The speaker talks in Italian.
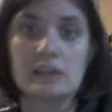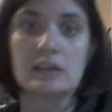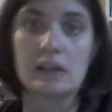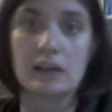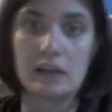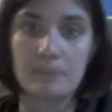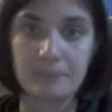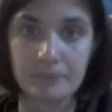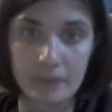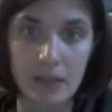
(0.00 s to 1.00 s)

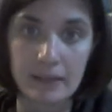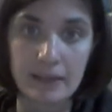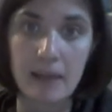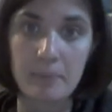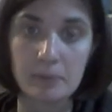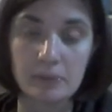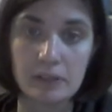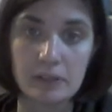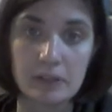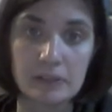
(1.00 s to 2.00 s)
ehm, a, a capo
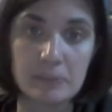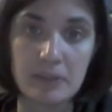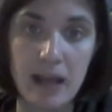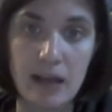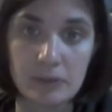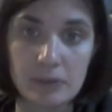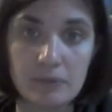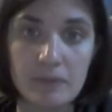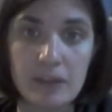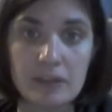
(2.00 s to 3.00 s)
del, di Milano e
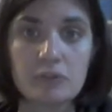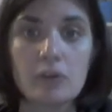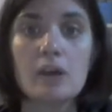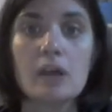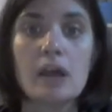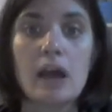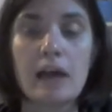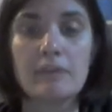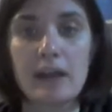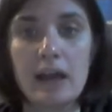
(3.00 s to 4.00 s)
del Veneto
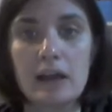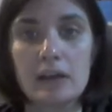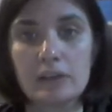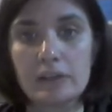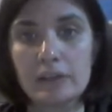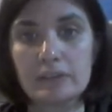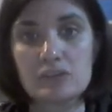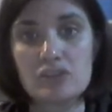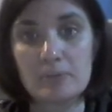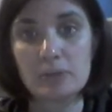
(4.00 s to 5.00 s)
avrà eh,
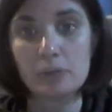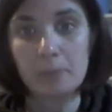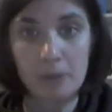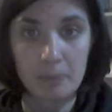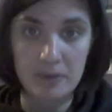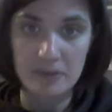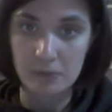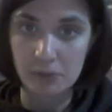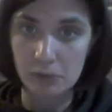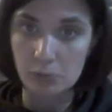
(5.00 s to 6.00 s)
l'atteggiamento più
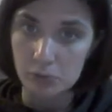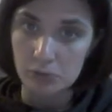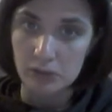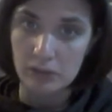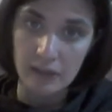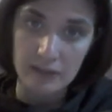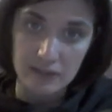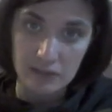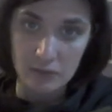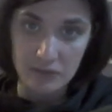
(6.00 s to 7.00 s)
repressivo di tutti,
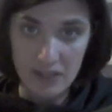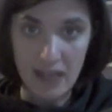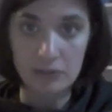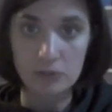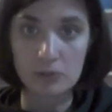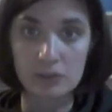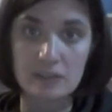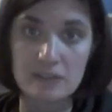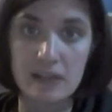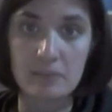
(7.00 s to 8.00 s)
essendo stato
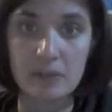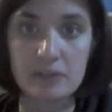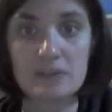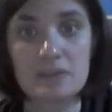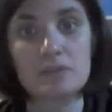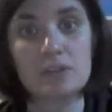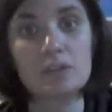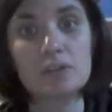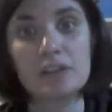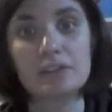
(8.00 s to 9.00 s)
inizialmente, se vi
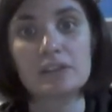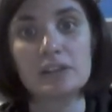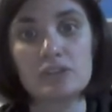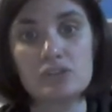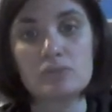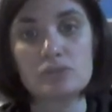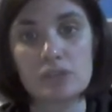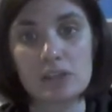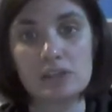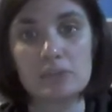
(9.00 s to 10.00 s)
ricordate, nelle cinque
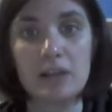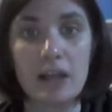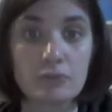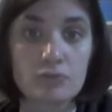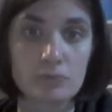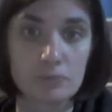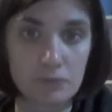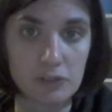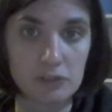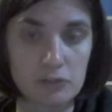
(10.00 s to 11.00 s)
giornate di Milano
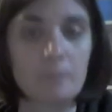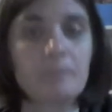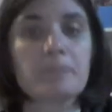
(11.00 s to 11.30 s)
sconfitto.